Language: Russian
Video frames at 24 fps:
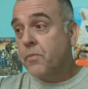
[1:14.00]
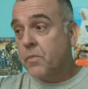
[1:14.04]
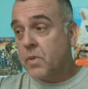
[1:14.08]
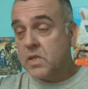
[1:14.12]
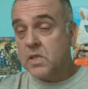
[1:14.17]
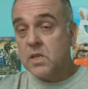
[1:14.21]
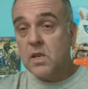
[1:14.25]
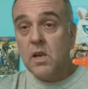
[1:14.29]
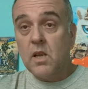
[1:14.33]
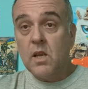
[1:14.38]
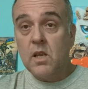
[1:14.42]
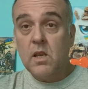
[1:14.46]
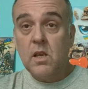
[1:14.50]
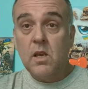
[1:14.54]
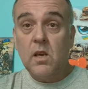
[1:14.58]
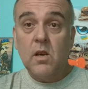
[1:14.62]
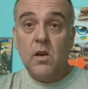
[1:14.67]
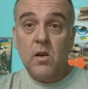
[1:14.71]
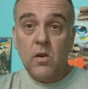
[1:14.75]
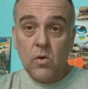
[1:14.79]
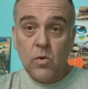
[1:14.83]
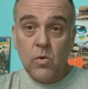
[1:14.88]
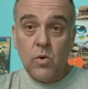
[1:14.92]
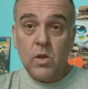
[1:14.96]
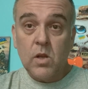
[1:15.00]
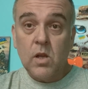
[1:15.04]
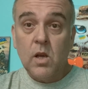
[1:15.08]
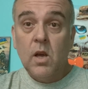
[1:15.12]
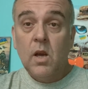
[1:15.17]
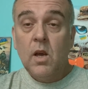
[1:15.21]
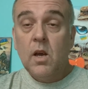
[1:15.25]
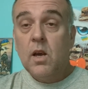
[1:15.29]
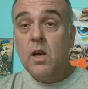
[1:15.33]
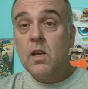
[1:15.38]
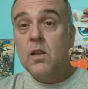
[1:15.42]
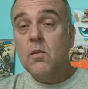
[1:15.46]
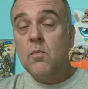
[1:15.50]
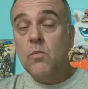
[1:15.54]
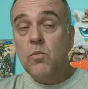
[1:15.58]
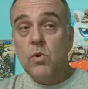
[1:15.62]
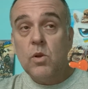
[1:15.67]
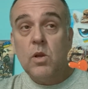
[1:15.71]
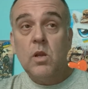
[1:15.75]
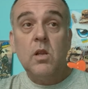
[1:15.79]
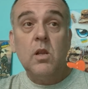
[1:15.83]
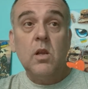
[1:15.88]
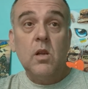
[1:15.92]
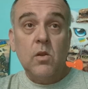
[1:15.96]
последний год, она
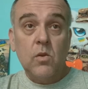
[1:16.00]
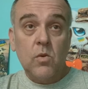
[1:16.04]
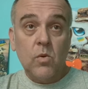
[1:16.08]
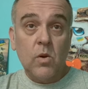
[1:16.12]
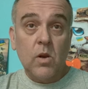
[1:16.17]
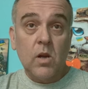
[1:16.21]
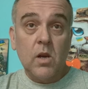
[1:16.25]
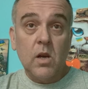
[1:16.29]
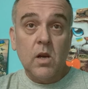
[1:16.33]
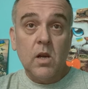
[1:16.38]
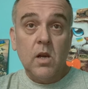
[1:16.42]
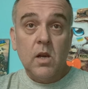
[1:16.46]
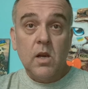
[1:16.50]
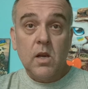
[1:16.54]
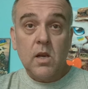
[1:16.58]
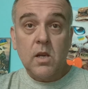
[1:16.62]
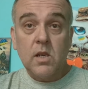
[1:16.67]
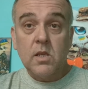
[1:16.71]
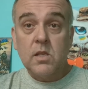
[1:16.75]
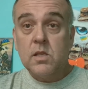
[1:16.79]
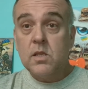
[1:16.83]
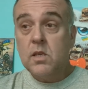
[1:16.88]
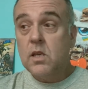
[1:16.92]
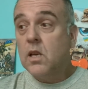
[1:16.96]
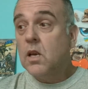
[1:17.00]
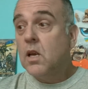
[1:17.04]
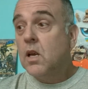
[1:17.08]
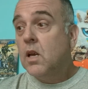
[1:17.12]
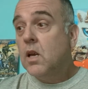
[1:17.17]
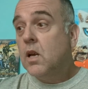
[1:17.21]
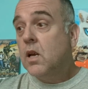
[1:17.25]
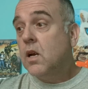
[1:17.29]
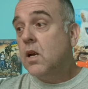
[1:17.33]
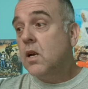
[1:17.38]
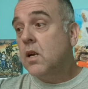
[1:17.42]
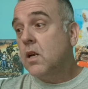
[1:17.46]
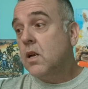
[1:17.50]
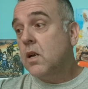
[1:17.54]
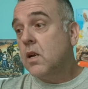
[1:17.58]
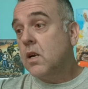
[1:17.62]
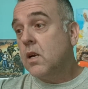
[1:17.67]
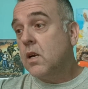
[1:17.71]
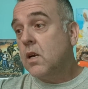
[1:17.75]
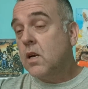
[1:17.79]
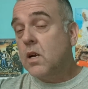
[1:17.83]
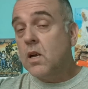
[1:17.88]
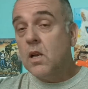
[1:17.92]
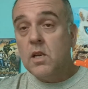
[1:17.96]
будет только расти. А
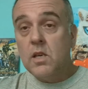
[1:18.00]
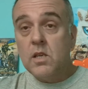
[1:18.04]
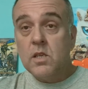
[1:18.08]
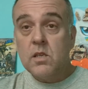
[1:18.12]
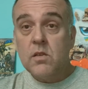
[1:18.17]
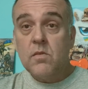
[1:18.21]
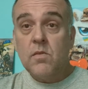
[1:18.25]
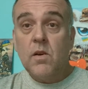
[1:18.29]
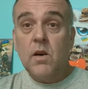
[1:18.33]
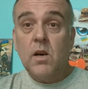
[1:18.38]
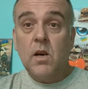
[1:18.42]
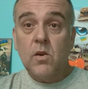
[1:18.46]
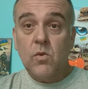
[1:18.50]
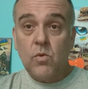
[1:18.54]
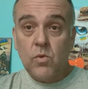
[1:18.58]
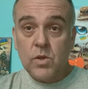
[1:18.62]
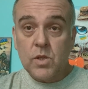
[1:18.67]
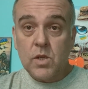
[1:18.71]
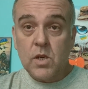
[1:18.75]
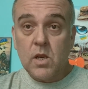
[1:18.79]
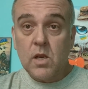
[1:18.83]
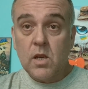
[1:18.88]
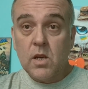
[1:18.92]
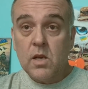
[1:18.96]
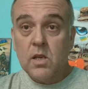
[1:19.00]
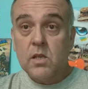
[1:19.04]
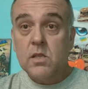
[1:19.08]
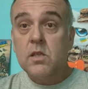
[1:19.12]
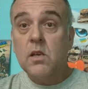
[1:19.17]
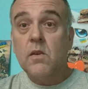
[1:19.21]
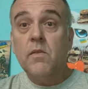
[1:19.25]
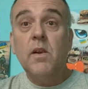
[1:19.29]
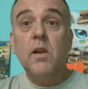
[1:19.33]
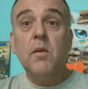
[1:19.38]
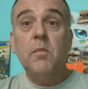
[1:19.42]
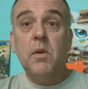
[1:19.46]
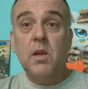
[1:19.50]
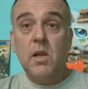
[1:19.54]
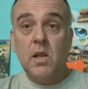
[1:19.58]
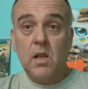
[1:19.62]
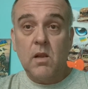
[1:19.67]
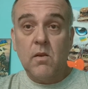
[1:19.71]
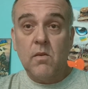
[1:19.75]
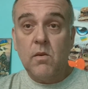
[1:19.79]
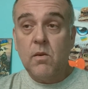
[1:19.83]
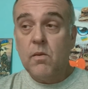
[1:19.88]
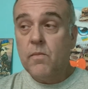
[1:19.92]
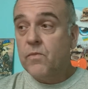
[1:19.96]
количество оружия
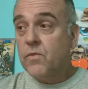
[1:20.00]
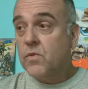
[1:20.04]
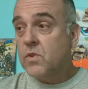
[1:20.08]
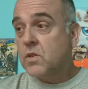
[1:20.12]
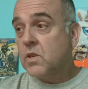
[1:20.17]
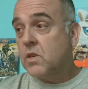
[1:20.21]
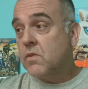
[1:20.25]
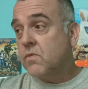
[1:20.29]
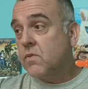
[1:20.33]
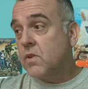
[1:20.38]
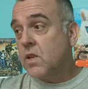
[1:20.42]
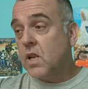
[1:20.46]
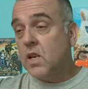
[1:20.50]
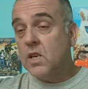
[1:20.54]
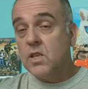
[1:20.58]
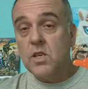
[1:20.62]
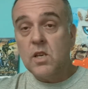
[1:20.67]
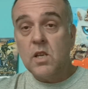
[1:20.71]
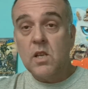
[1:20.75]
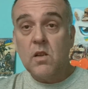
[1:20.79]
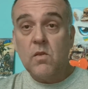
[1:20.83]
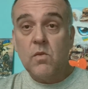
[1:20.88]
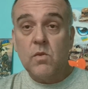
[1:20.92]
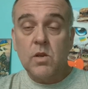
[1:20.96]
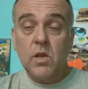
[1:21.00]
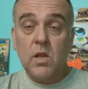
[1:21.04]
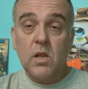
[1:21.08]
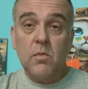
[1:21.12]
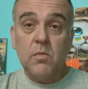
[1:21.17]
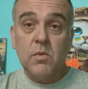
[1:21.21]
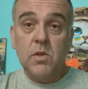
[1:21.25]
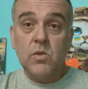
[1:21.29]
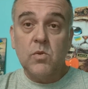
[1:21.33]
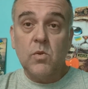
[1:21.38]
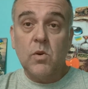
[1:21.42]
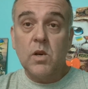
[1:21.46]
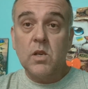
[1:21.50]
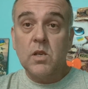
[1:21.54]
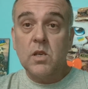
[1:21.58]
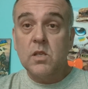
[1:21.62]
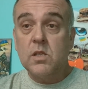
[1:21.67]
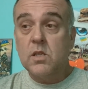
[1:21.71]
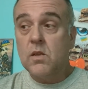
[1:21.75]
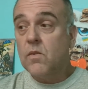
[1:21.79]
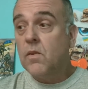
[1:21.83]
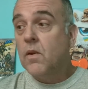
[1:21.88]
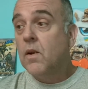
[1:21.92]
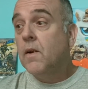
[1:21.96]
современного, в отличие от того, что там есть у
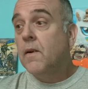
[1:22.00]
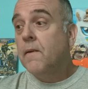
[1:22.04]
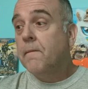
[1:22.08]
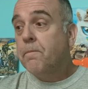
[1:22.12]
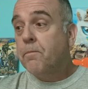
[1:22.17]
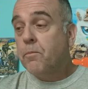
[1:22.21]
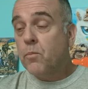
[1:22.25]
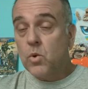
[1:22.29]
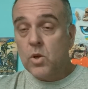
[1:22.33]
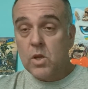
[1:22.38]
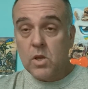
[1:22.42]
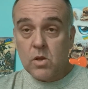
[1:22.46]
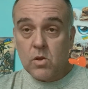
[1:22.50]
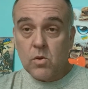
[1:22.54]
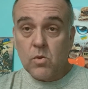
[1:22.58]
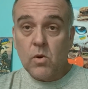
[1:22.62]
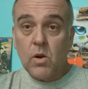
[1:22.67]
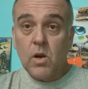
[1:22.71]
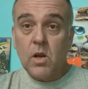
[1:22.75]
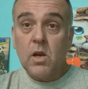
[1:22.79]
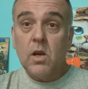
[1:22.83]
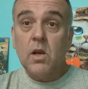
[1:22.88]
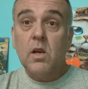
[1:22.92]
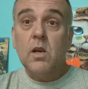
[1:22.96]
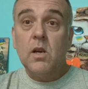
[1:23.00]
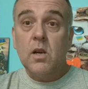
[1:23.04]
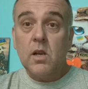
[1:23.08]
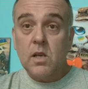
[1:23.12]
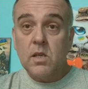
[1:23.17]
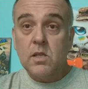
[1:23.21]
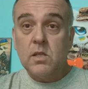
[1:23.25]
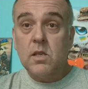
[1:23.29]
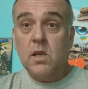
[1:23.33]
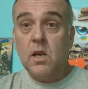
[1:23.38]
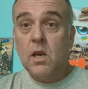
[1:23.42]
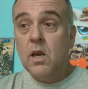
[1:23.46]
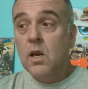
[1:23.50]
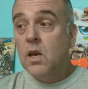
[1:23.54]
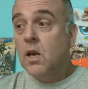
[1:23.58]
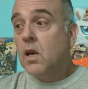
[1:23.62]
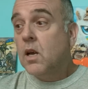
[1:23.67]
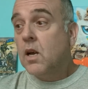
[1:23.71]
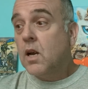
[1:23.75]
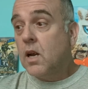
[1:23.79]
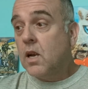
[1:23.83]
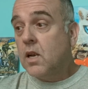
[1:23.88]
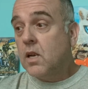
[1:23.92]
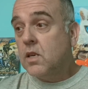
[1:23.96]
расистов, будет только расти.
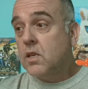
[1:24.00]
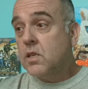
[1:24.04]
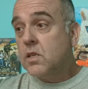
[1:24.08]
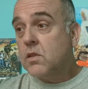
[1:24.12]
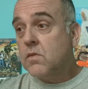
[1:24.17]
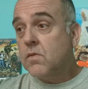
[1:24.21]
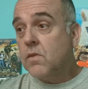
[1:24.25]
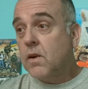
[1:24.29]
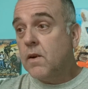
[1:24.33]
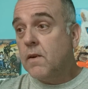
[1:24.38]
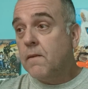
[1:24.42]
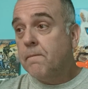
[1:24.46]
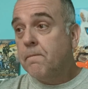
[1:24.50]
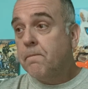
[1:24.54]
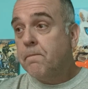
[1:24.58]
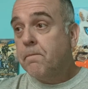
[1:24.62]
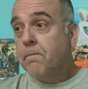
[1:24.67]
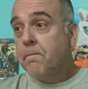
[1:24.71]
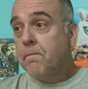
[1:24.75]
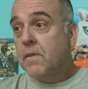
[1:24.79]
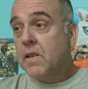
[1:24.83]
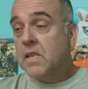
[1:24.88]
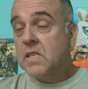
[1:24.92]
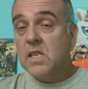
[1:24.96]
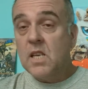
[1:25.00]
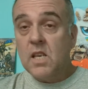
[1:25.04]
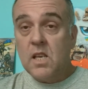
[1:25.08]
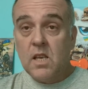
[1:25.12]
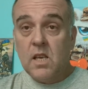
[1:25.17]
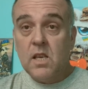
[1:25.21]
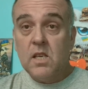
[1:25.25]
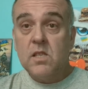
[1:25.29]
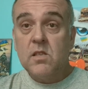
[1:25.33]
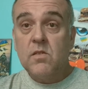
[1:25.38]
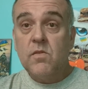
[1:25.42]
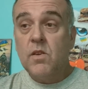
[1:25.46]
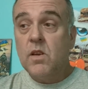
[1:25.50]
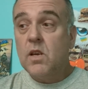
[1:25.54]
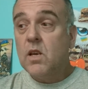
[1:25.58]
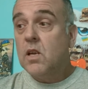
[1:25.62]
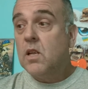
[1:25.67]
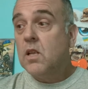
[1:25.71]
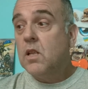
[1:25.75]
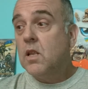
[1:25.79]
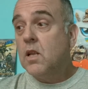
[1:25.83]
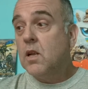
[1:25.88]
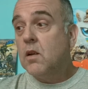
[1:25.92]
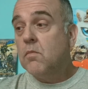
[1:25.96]
Количество содействия
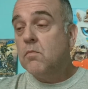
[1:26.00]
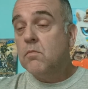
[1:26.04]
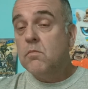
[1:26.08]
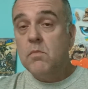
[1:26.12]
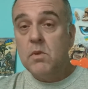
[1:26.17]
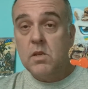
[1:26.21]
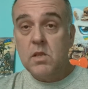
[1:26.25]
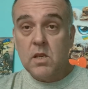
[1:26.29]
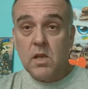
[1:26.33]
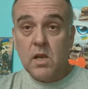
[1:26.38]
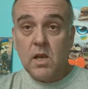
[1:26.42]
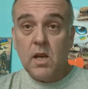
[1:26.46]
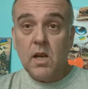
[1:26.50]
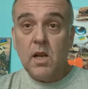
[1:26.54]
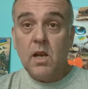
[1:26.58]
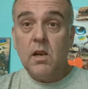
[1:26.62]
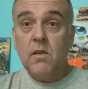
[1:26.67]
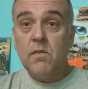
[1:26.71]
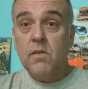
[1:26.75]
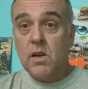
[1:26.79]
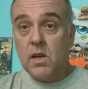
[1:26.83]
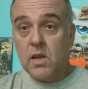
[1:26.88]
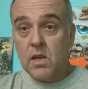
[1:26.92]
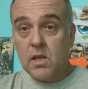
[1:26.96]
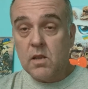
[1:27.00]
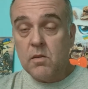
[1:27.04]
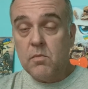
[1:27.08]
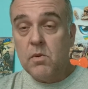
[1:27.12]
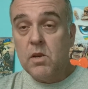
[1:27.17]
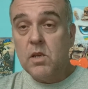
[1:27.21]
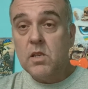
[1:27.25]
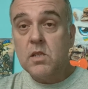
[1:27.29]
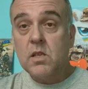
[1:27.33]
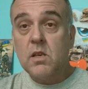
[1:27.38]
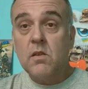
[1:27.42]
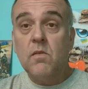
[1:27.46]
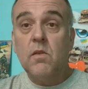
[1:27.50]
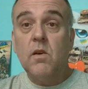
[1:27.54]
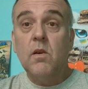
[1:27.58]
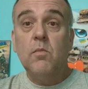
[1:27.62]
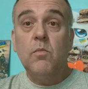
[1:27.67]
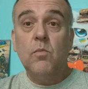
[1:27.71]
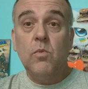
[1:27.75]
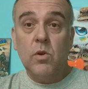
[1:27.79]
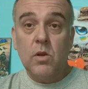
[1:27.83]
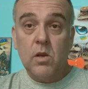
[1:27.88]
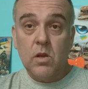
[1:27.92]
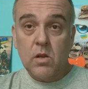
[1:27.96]
нам материального, экономического
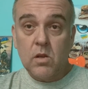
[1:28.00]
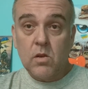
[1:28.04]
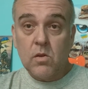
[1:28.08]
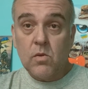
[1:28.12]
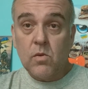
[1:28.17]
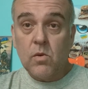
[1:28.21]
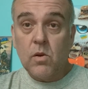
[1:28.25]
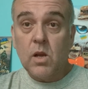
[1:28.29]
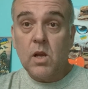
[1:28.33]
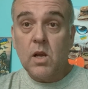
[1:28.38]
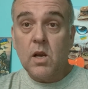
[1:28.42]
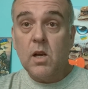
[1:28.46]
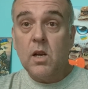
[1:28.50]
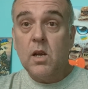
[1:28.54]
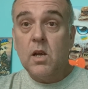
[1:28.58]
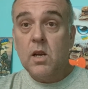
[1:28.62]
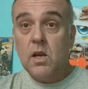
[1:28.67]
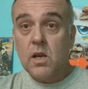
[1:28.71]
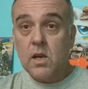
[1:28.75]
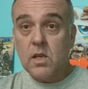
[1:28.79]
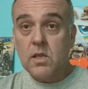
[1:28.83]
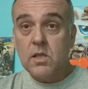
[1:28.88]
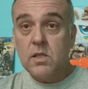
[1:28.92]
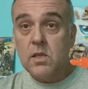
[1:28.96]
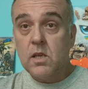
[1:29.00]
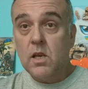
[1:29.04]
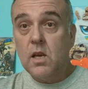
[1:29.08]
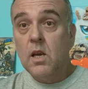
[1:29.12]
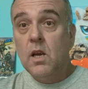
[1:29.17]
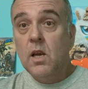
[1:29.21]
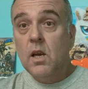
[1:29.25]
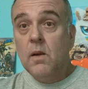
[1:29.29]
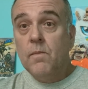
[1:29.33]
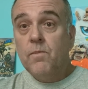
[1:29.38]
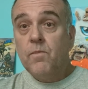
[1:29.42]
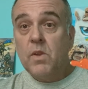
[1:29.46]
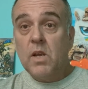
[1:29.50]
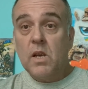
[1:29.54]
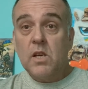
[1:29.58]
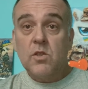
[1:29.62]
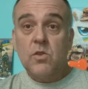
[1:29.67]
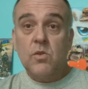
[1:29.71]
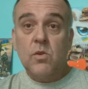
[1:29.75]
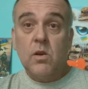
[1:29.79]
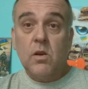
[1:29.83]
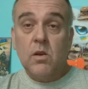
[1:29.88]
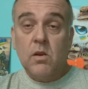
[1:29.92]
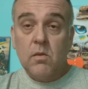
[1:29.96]
будет только расти. Так
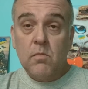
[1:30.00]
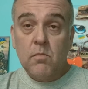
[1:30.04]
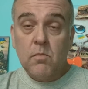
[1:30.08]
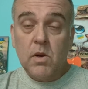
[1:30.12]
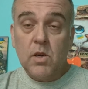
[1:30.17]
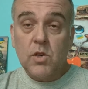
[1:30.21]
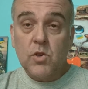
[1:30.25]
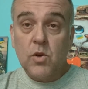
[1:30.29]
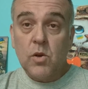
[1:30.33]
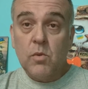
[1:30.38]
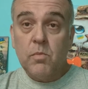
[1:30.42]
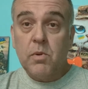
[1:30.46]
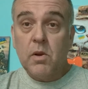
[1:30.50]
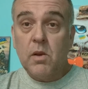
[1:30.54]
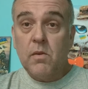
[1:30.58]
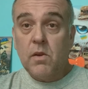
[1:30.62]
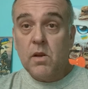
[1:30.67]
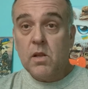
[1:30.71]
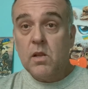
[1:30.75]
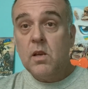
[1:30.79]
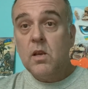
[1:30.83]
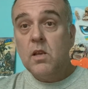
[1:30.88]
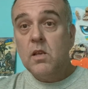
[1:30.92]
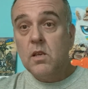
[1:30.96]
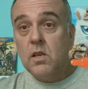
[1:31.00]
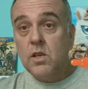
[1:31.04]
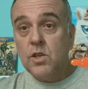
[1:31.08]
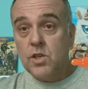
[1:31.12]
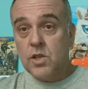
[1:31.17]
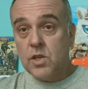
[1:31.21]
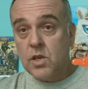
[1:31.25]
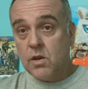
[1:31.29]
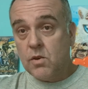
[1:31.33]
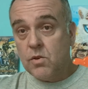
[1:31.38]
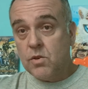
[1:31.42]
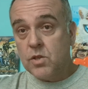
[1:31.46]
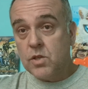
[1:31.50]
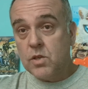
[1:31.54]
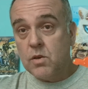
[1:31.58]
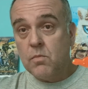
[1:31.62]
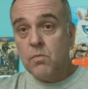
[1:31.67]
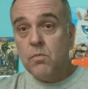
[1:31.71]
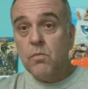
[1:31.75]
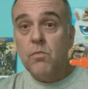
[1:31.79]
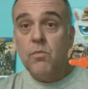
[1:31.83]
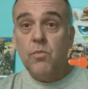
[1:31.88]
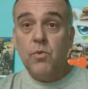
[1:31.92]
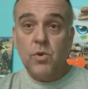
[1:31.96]
что большой привет
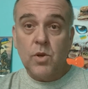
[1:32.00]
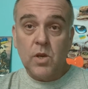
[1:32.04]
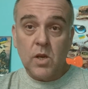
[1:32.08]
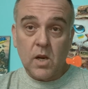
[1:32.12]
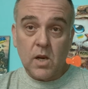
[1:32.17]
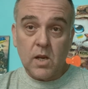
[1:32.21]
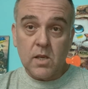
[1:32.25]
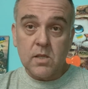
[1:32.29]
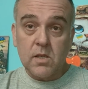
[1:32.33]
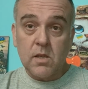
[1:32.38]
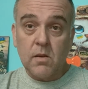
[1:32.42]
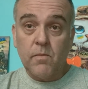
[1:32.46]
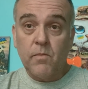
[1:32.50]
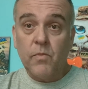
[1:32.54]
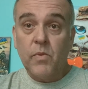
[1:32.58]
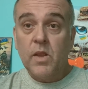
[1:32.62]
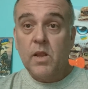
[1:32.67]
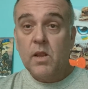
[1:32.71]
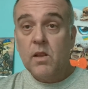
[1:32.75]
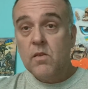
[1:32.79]
нищающим путерастам.